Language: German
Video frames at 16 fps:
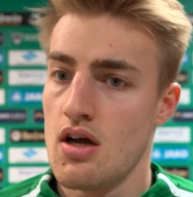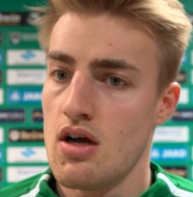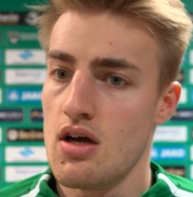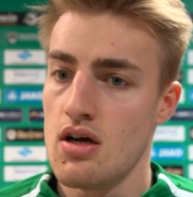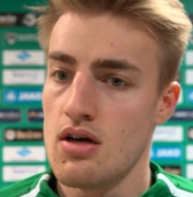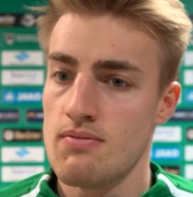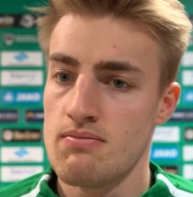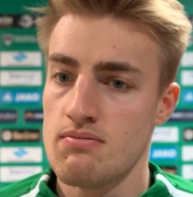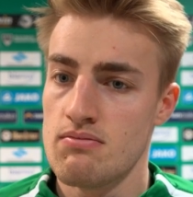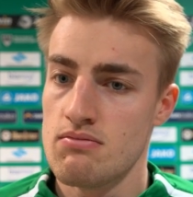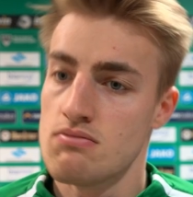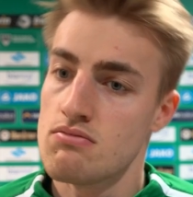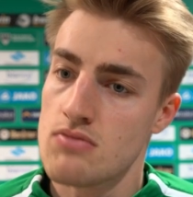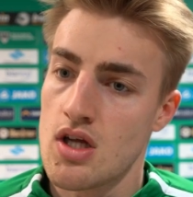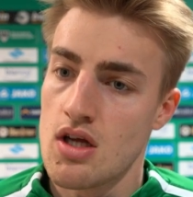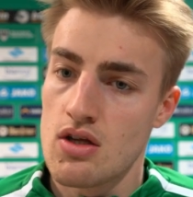ähm,
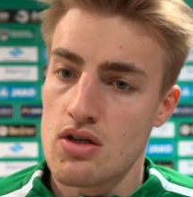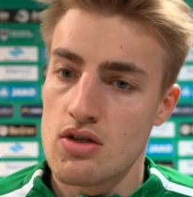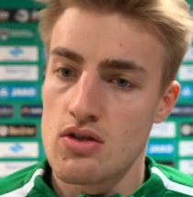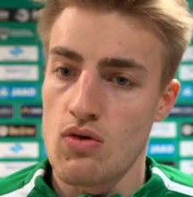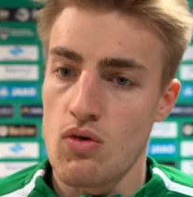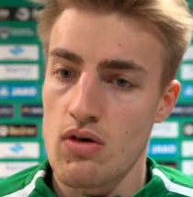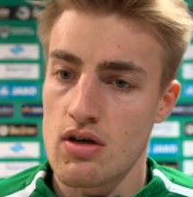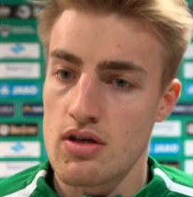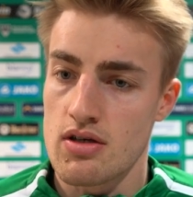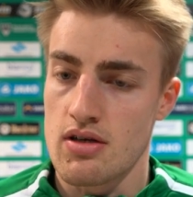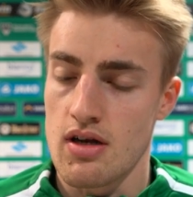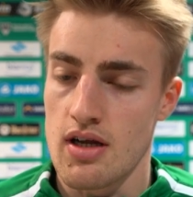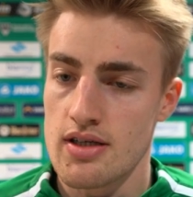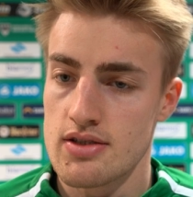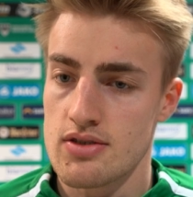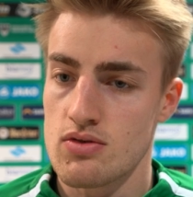eine ordentliche
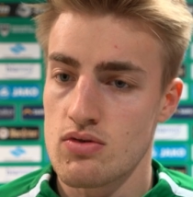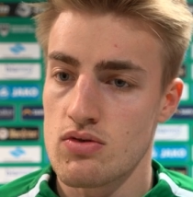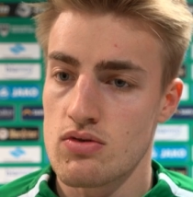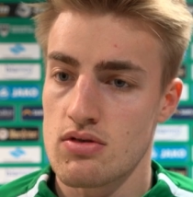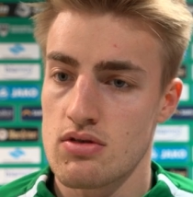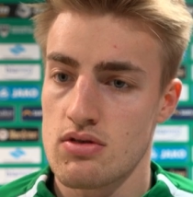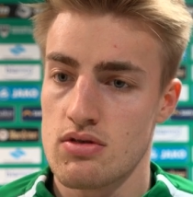Leistung.